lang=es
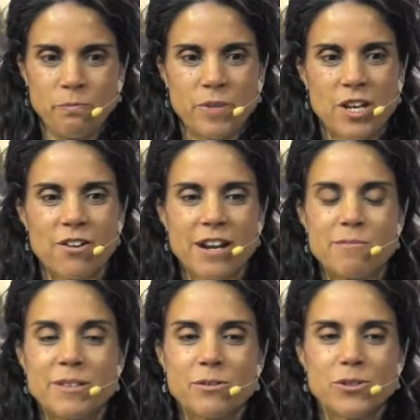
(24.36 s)
Pero
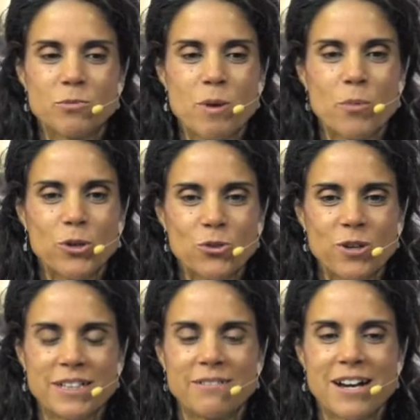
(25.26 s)
realmente cuando me he puesto
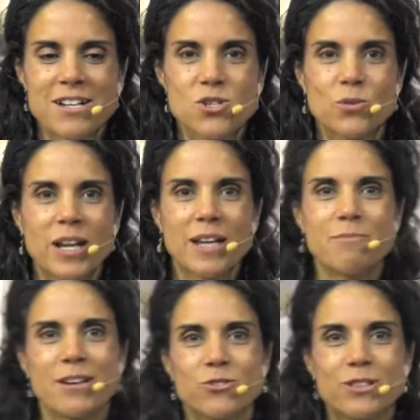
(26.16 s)
a trabajar sobre él
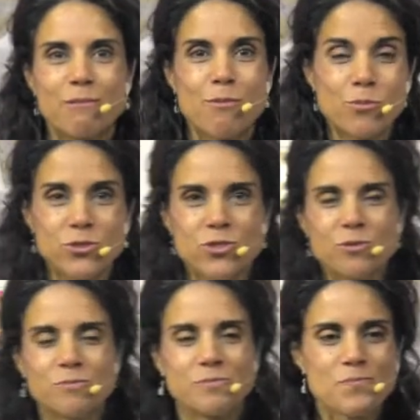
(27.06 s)
me costaba un
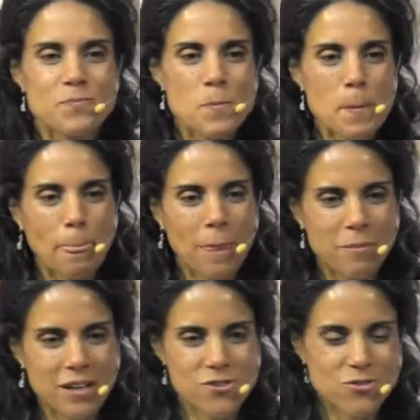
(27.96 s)
montón.
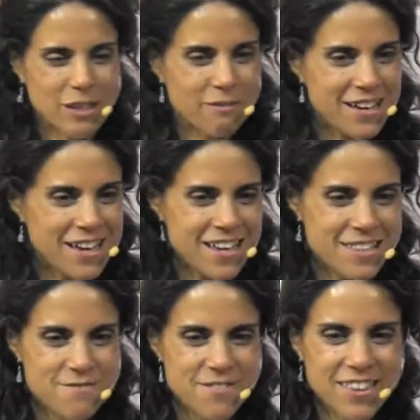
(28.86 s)
Me resultaba
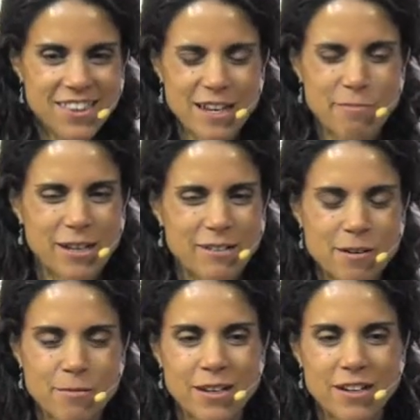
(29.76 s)
difícil, la
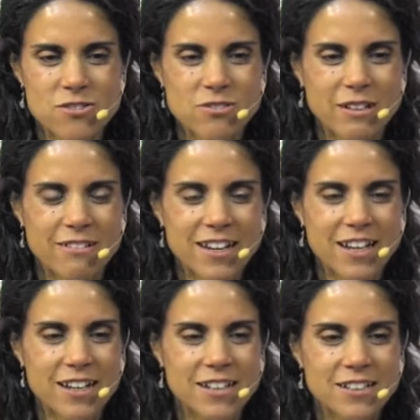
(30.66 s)
palabra me resultaba
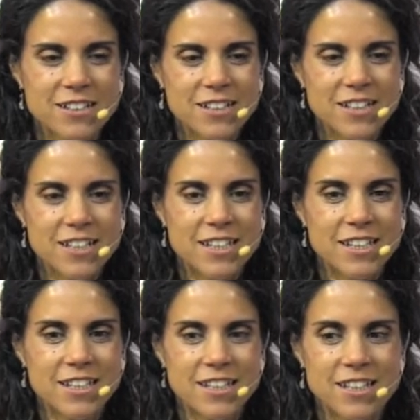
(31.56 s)
rara.
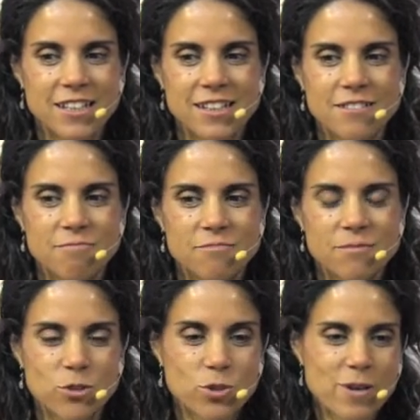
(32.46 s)
Y
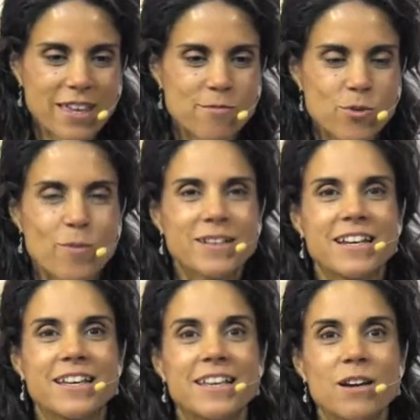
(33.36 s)
bueno, me queda un poco más
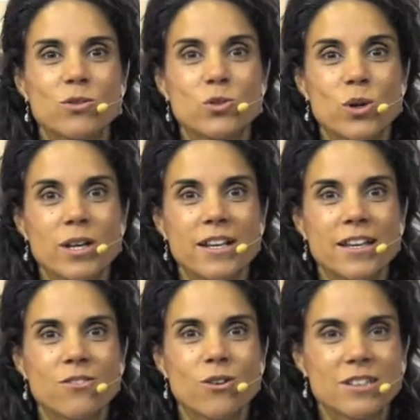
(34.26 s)
tranquila cuando he
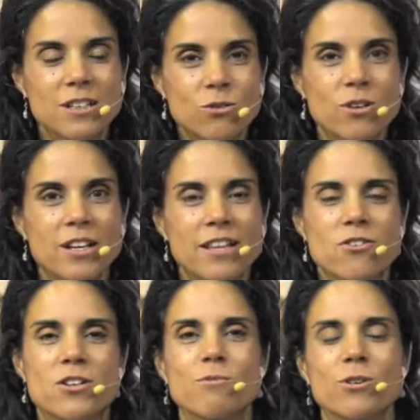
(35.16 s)
leído artículos y he
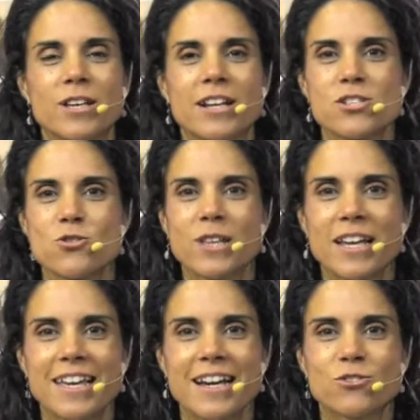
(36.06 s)
leído libros y resulta
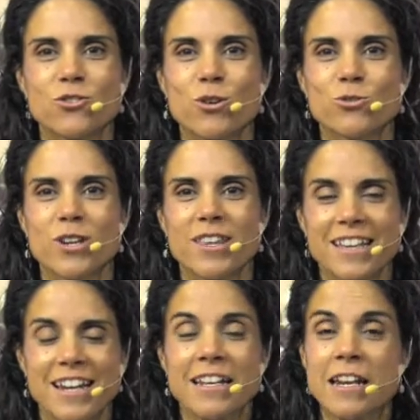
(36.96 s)
que a otros autores de
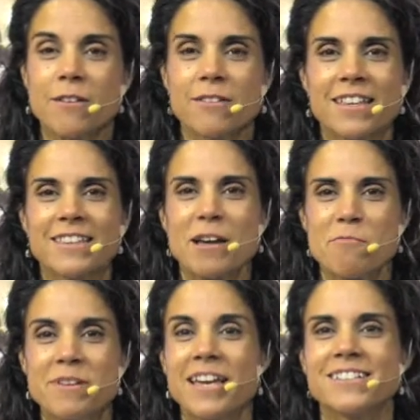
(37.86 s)
gran relevancia
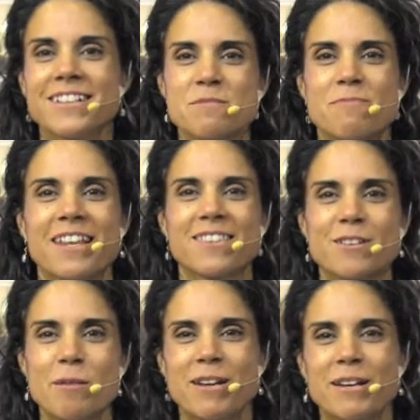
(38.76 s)
también les parece
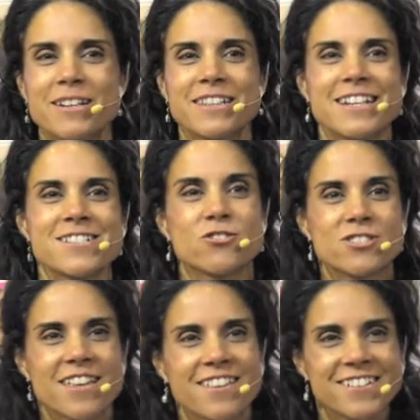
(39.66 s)
una palabra
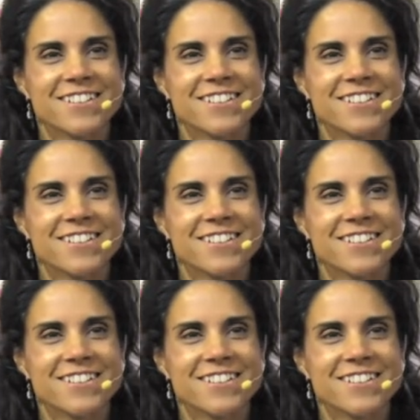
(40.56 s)
trasnochada